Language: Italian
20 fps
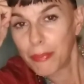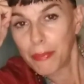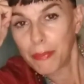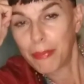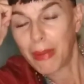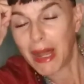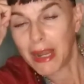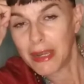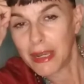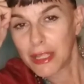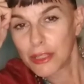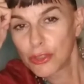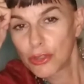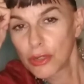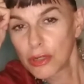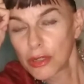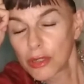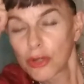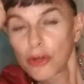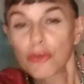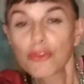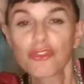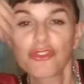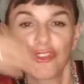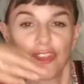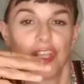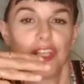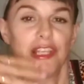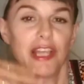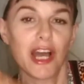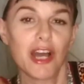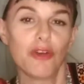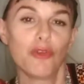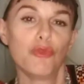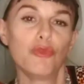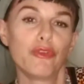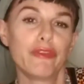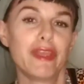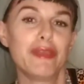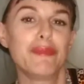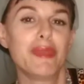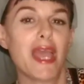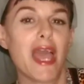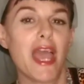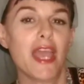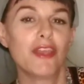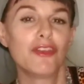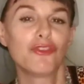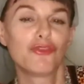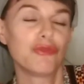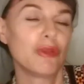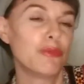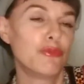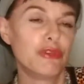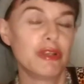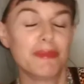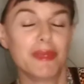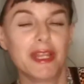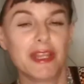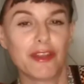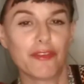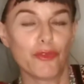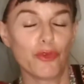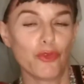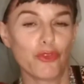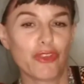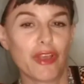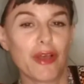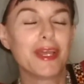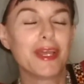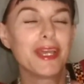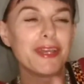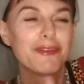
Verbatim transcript: Pallado consiglia uno dei miei sulla bulimia nervosa.